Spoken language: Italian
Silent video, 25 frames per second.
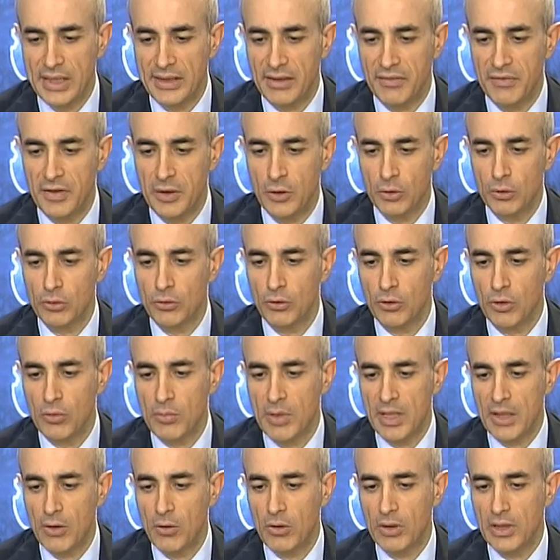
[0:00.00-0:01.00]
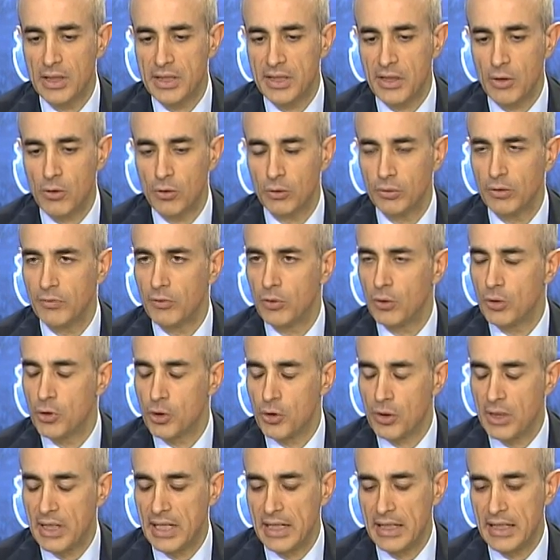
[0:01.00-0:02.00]
da fine ottobre col secondo volo
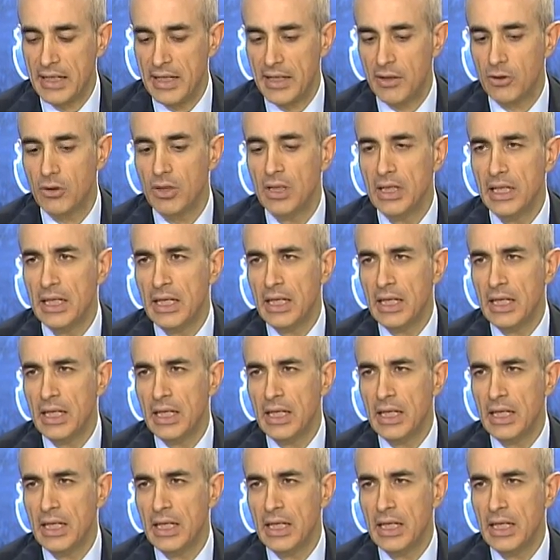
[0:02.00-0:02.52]
giornaliero.